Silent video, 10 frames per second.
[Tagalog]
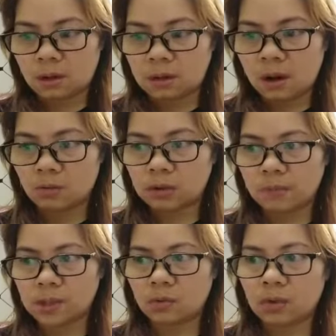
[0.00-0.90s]
Akala ko na
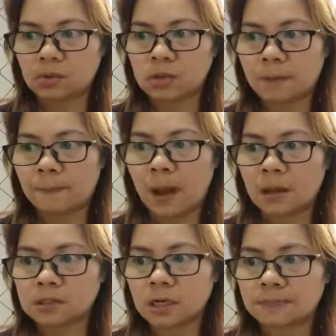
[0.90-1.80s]
may kung ano nang
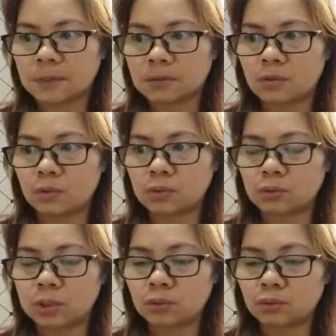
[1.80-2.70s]
pakasarap ng niluto
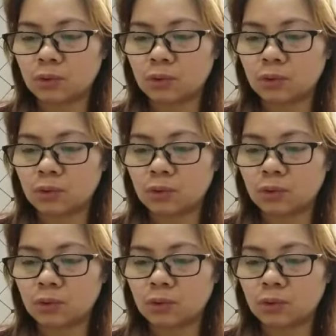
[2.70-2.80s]
nito.